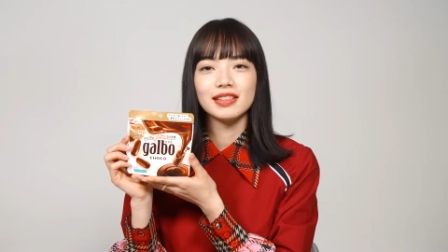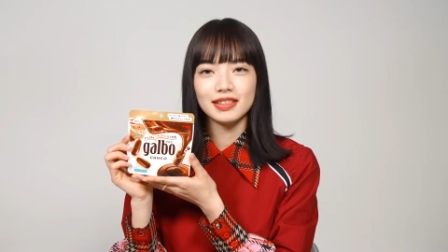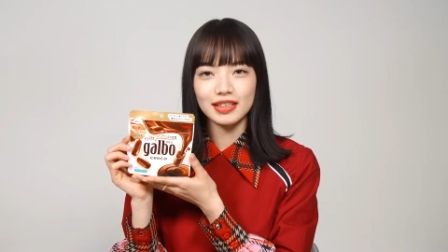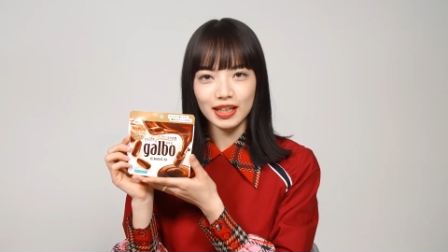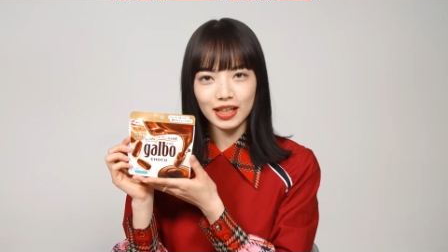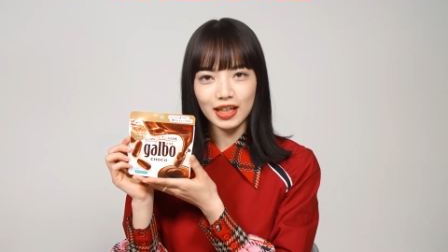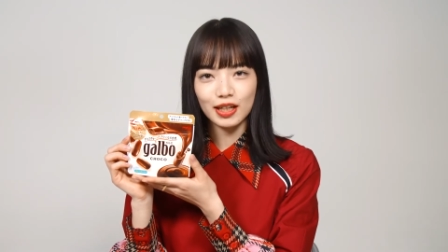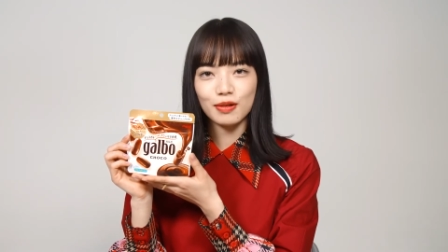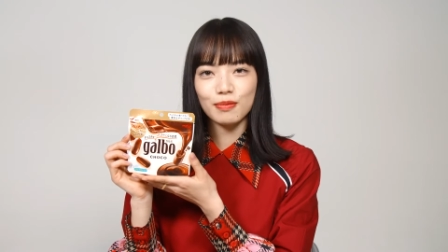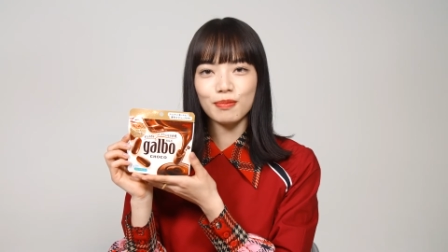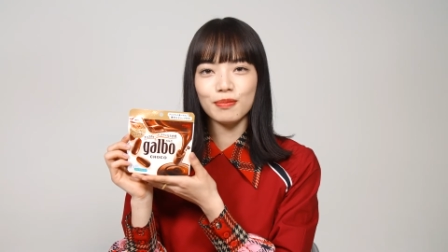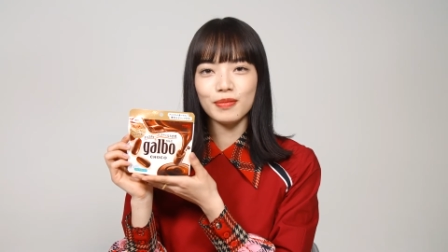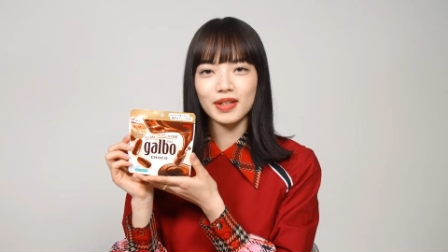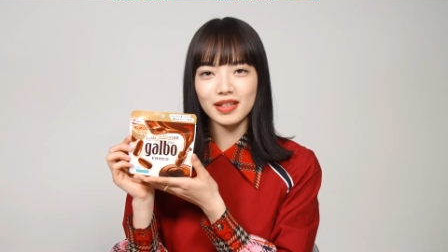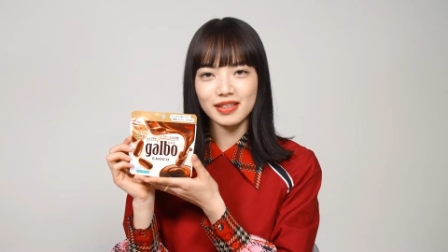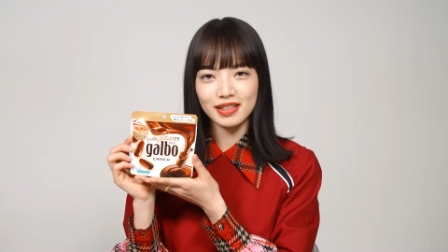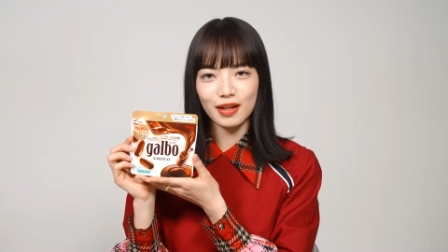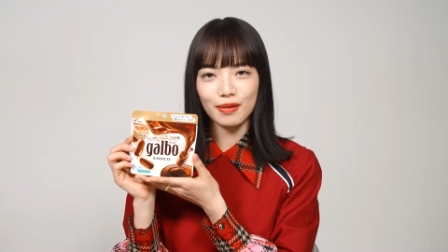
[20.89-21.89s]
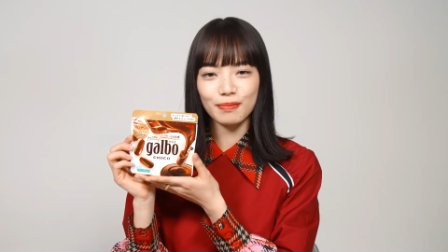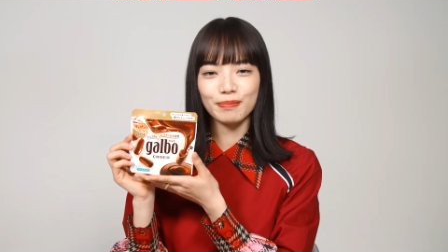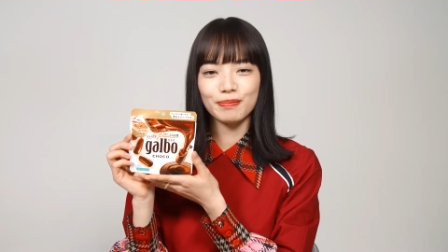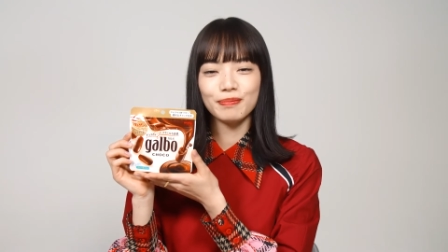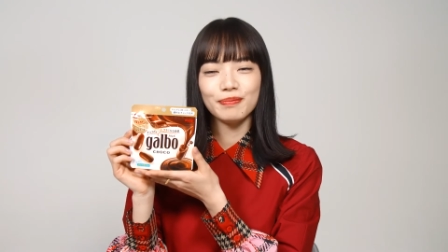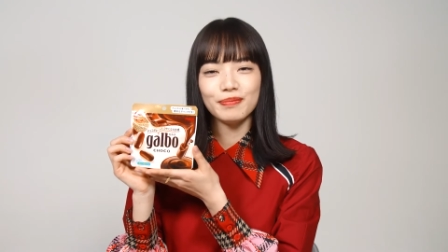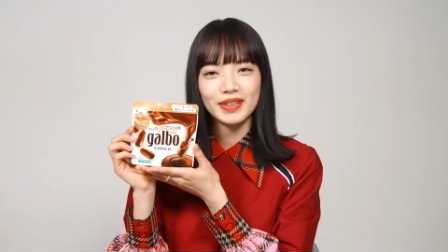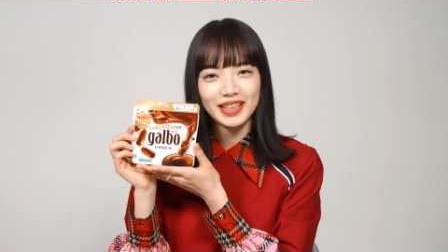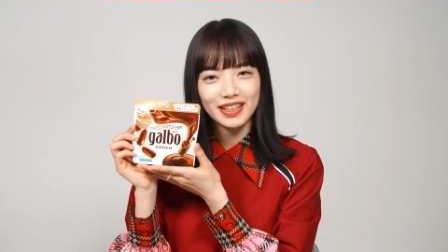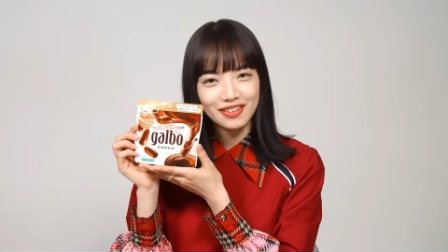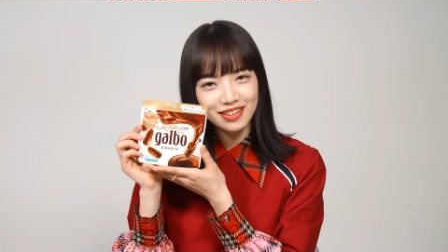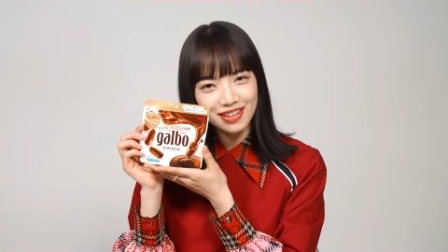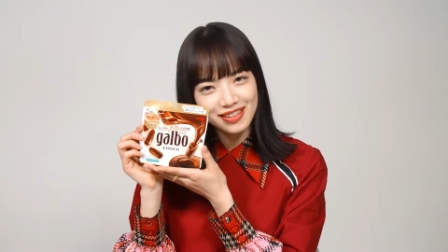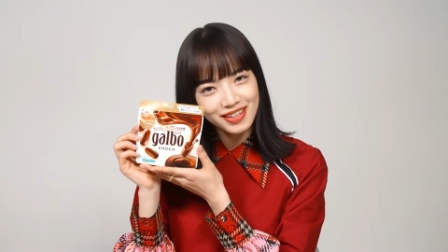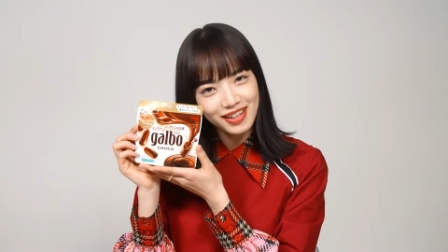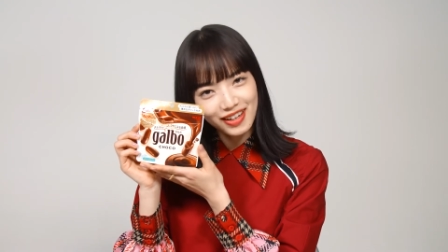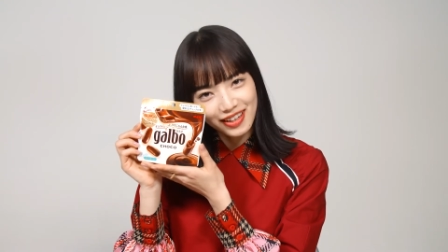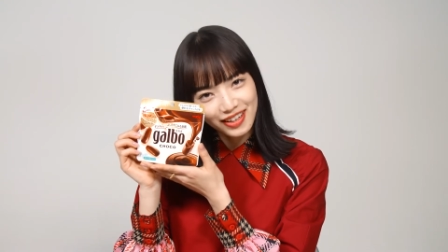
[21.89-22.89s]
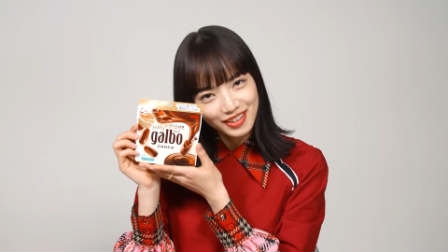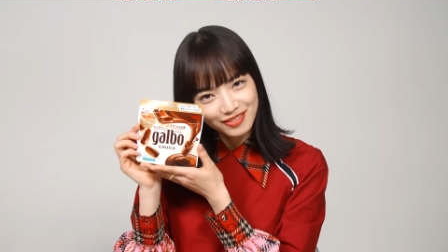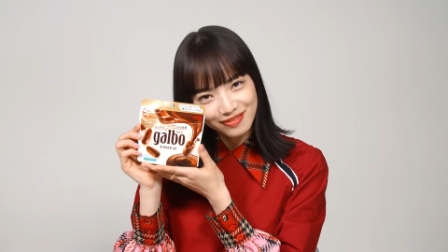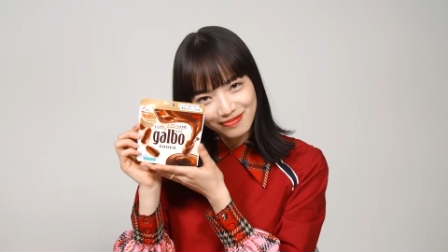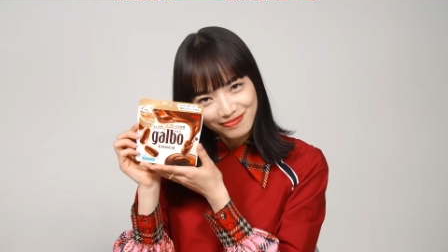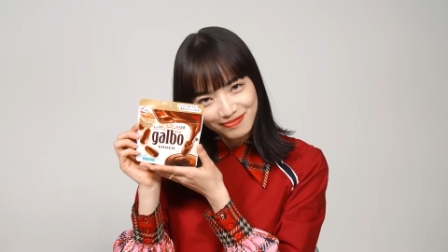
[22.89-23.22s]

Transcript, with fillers: ぜひ皆さん見てください